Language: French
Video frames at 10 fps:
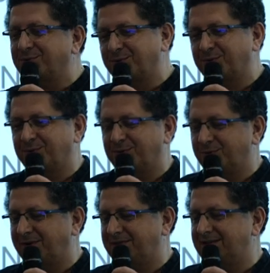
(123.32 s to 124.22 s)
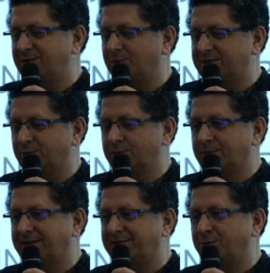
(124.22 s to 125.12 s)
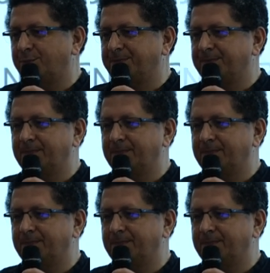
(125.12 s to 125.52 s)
de, de la VDI Horizon avec eux.